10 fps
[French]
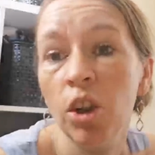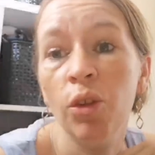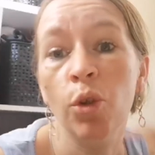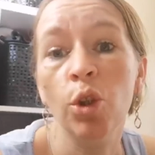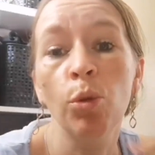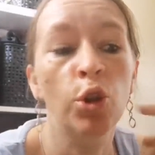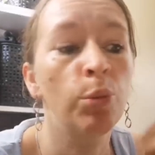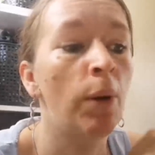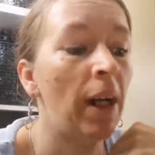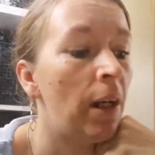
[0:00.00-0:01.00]
il faut que je
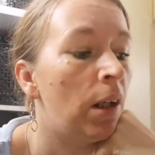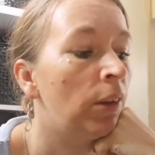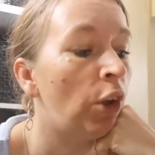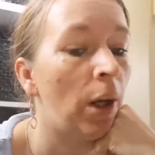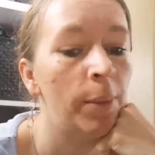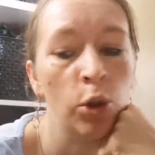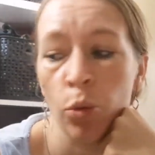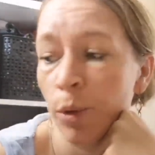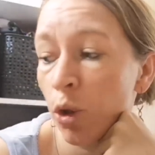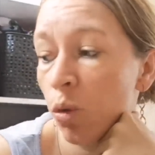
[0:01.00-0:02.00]
m'occupe dans la
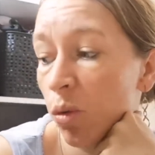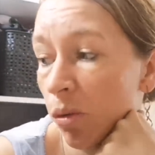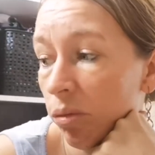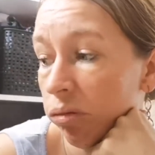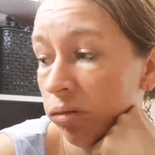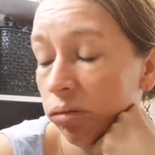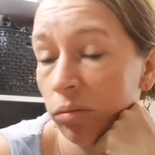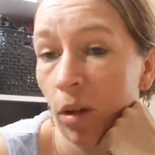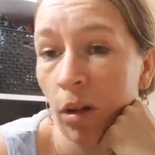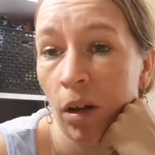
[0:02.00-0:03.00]
maison parce que
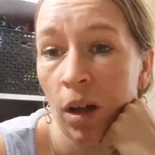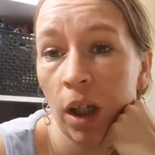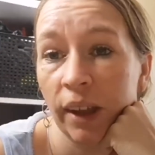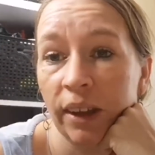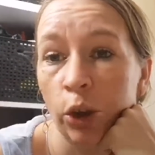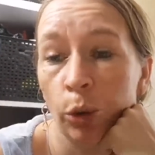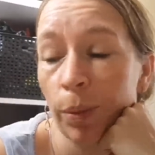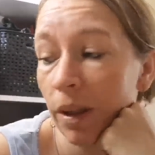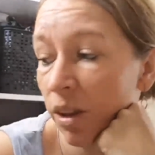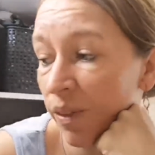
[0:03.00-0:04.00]
à rester sur
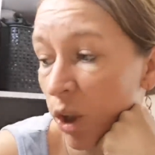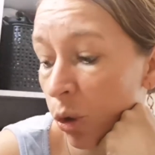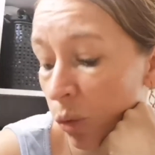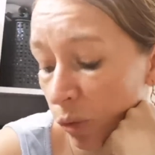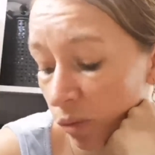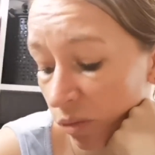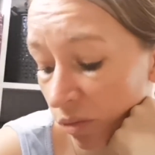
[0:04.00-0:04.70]
place, il fait chaud.